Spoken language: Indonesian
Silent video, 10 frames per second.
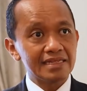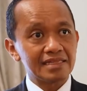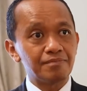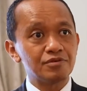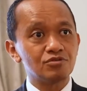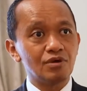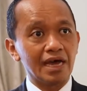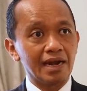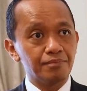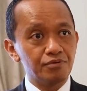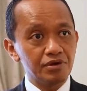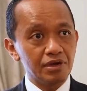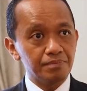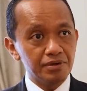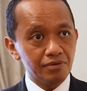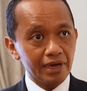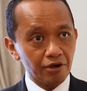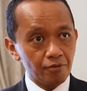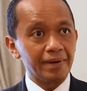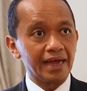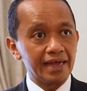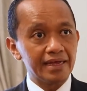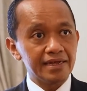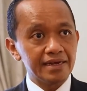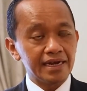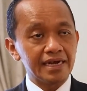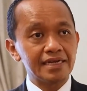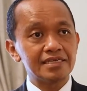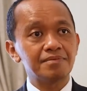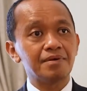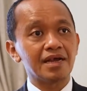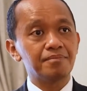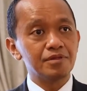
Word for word: tapi juga ala benua, benua Eropa dan ini sebagai